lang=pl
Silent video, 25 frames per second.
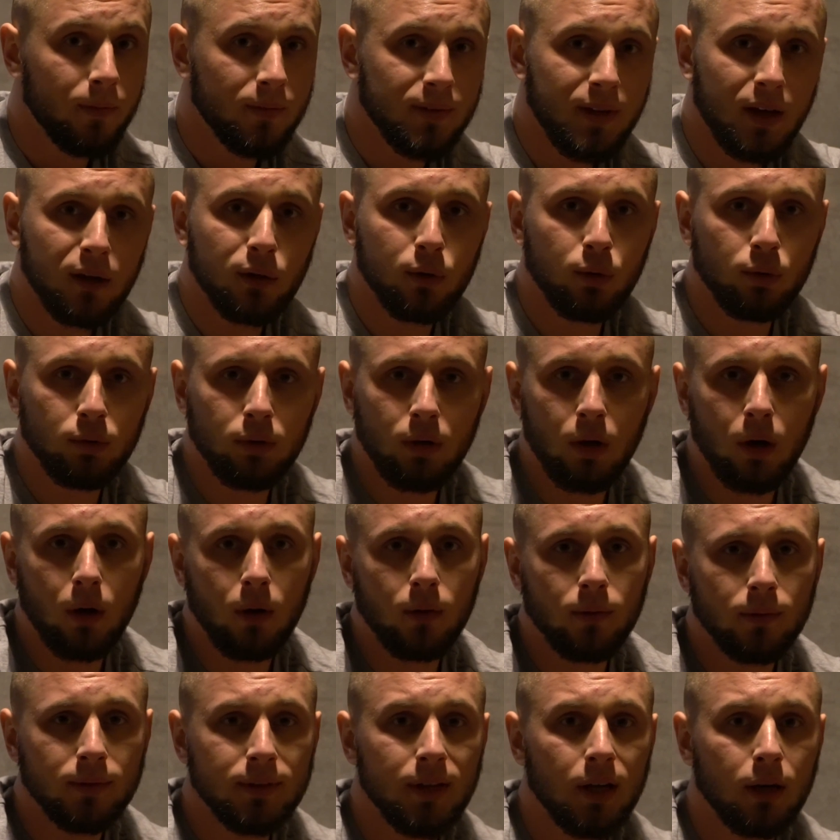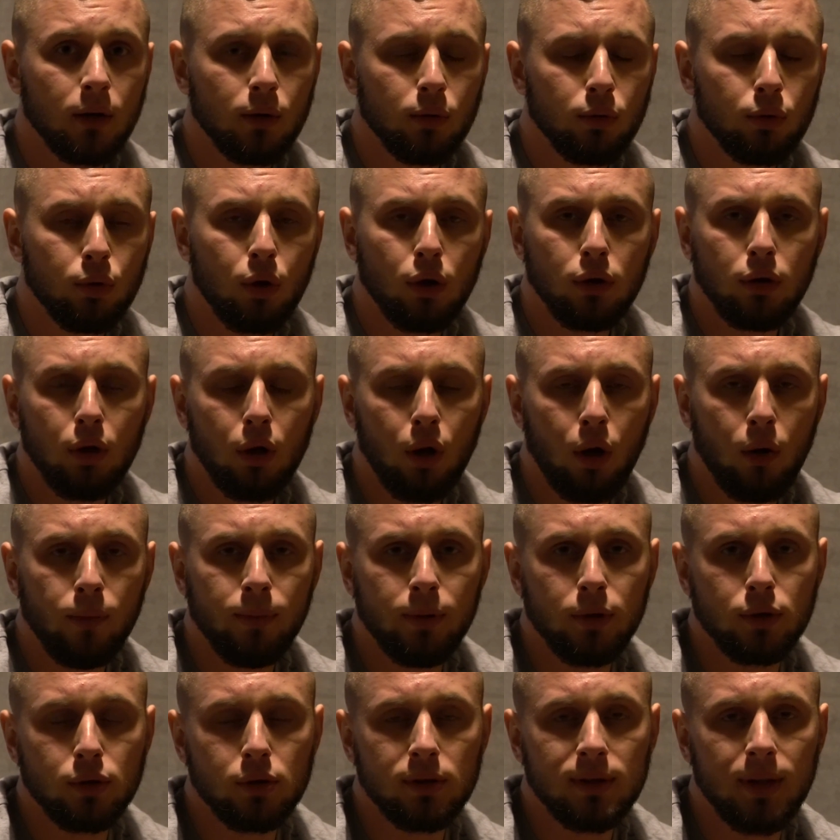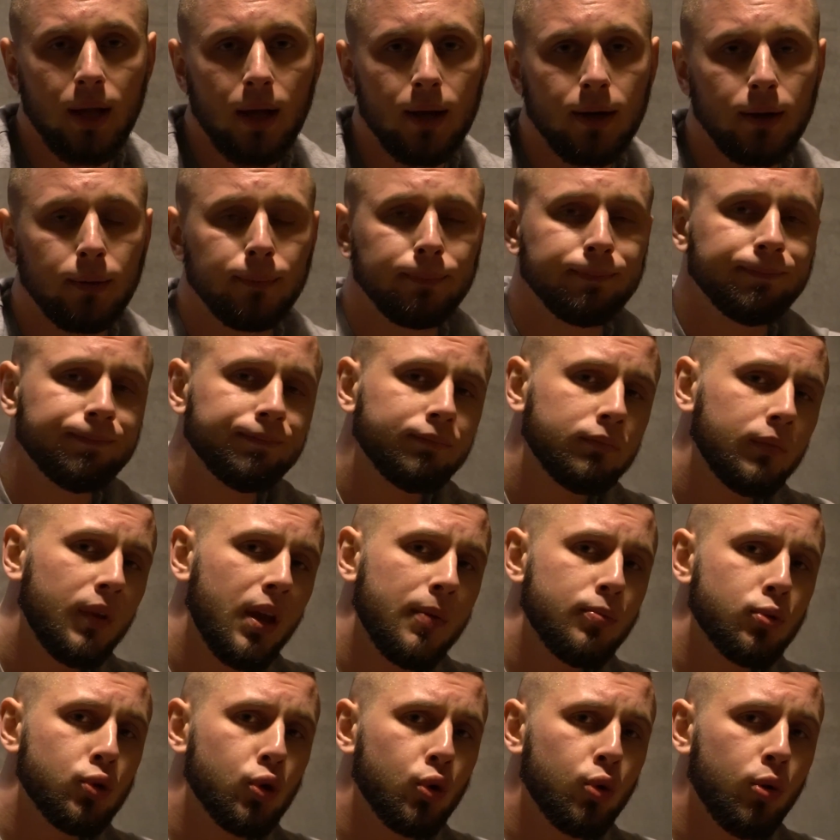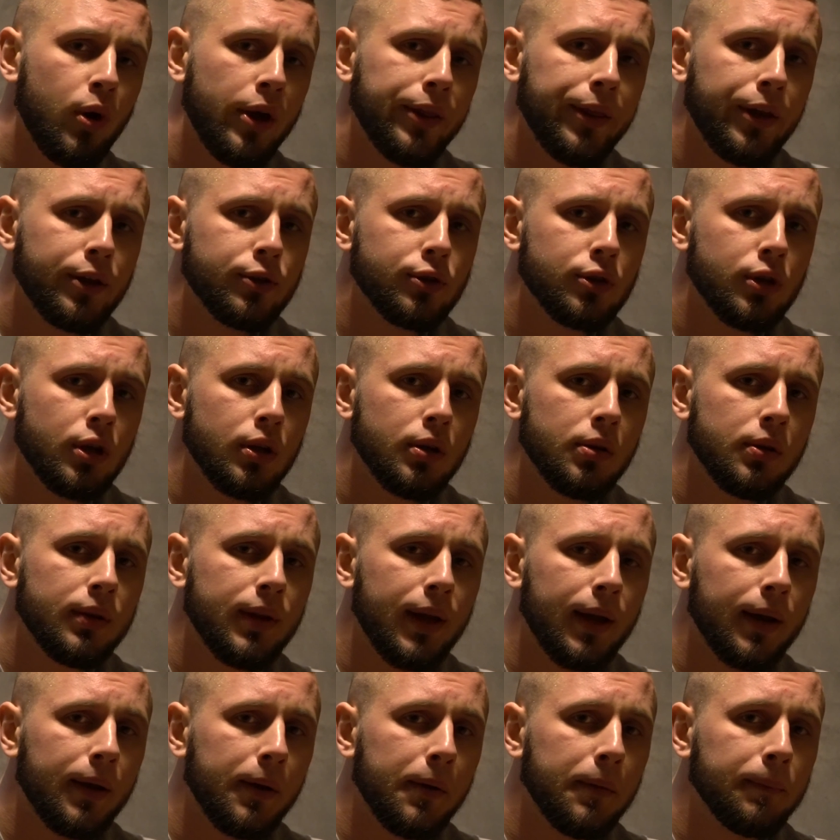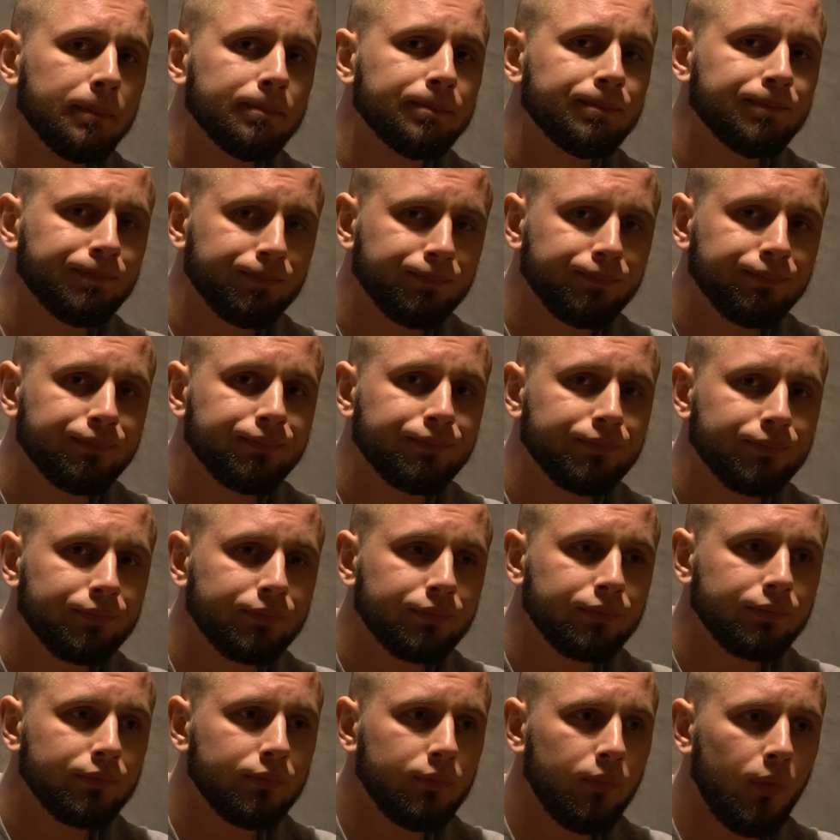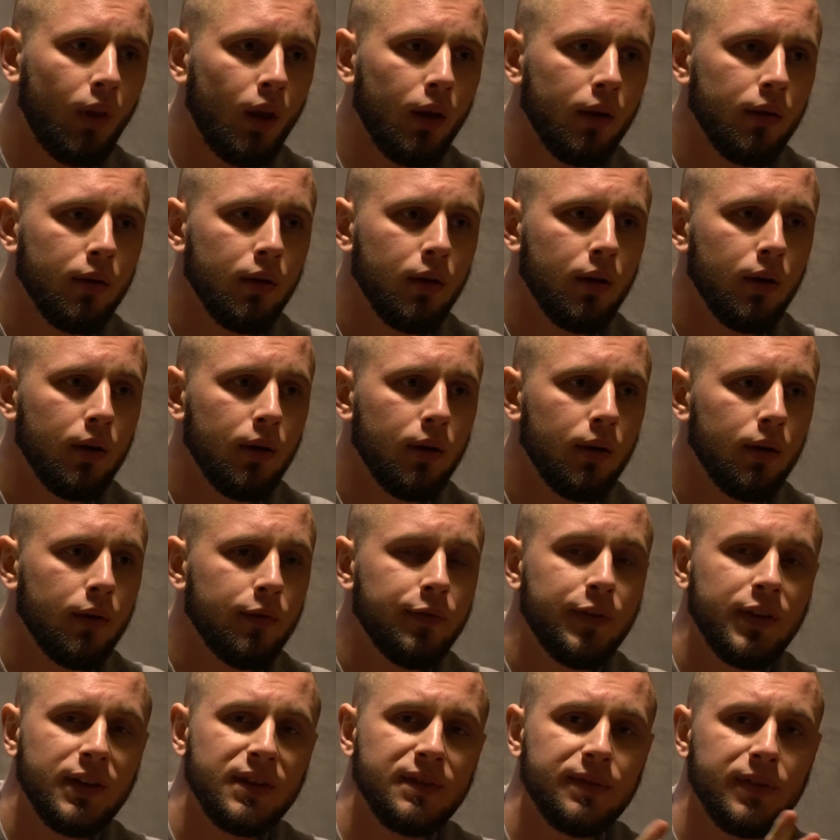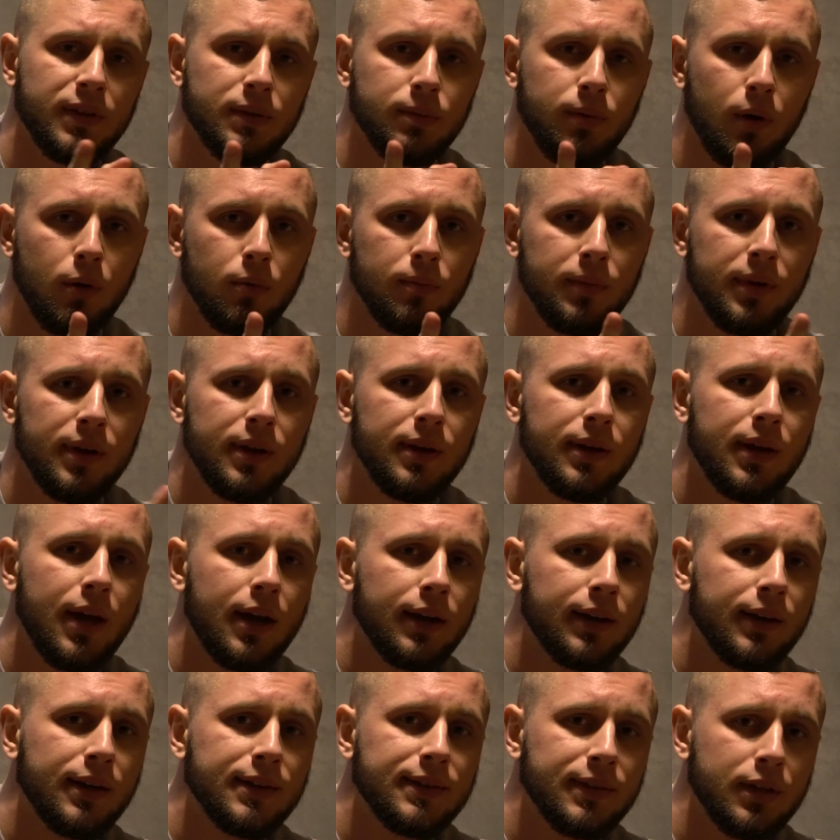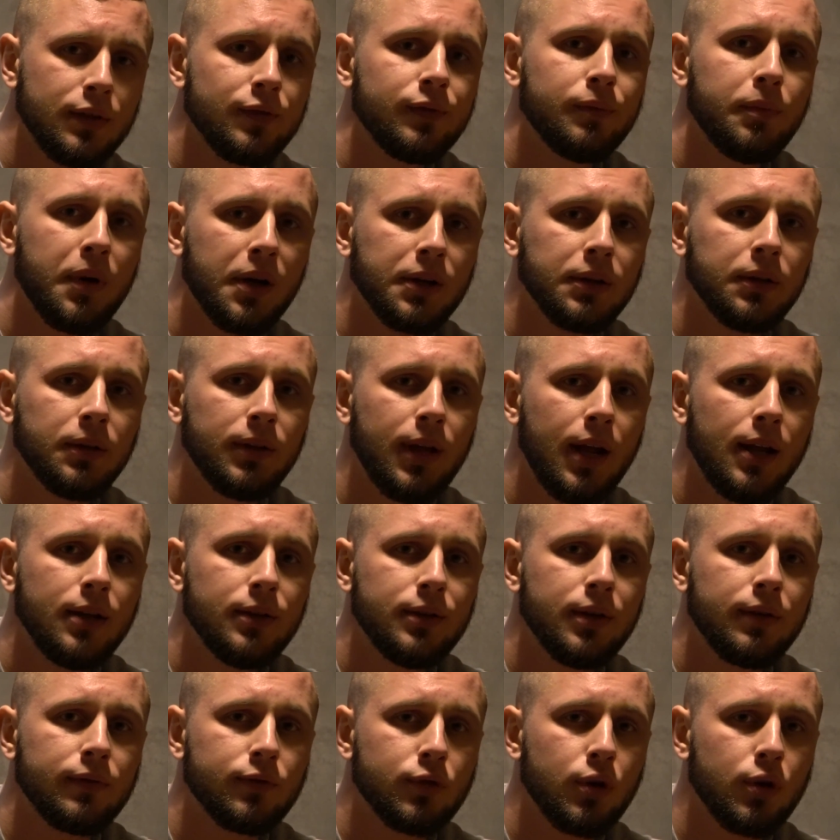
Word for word: Za krótko, za krótko to robisz, stary. Nie przykładasz się do tego. Yy, widz wysłał mi, jak jesteś w McDonaldzie